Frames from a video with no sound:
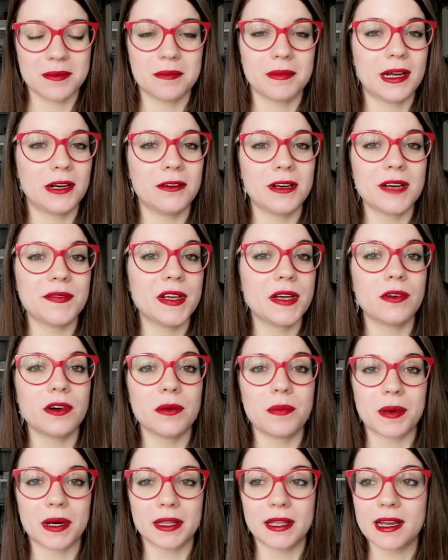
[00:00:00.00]
ma non
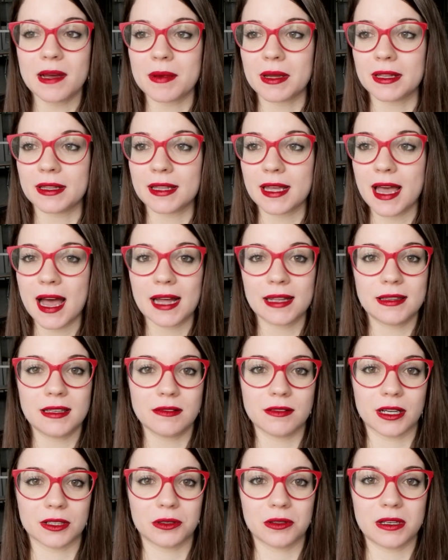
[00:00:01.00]
avevo praticamente
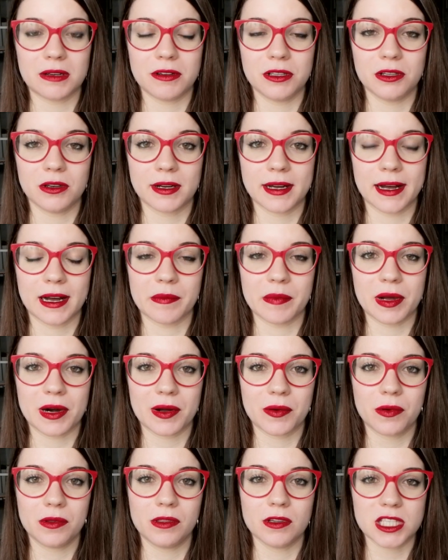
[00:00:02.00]
attivato la
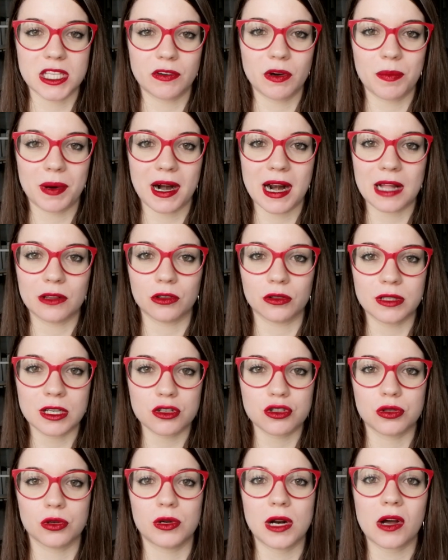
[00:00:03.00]
videocamera quindi stavo parlando da
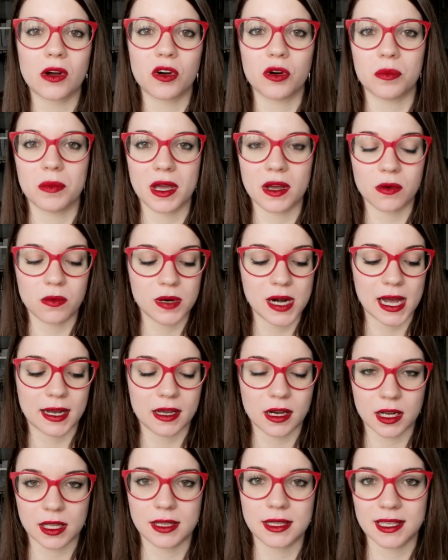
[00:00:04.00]
sola come una
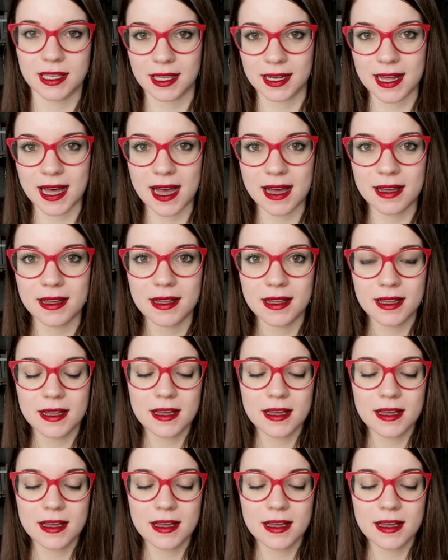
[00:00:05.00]
cretina